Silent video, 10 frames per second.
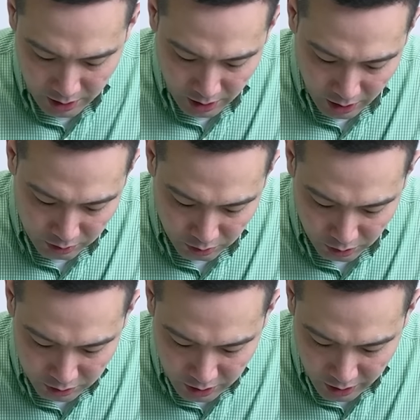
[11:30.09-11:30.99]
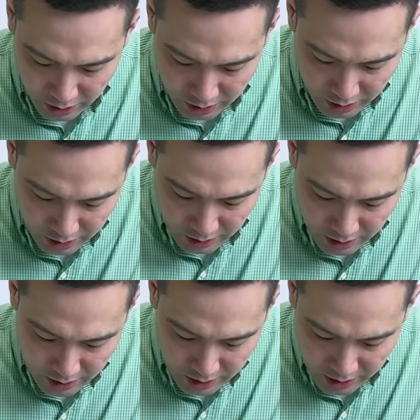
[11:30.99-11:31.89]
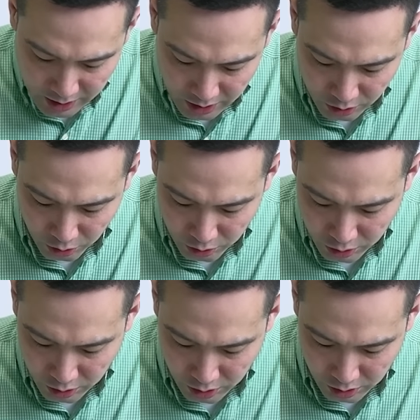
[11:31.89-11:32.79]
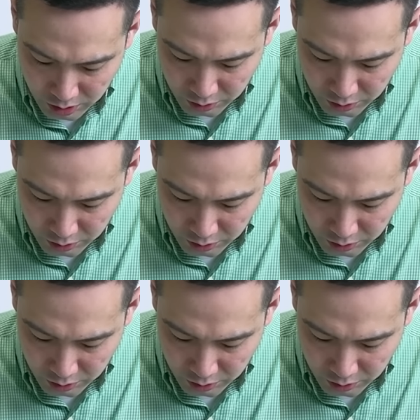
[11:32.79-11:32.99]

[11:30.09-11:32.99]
계속 커져야 되는데 생산 효율을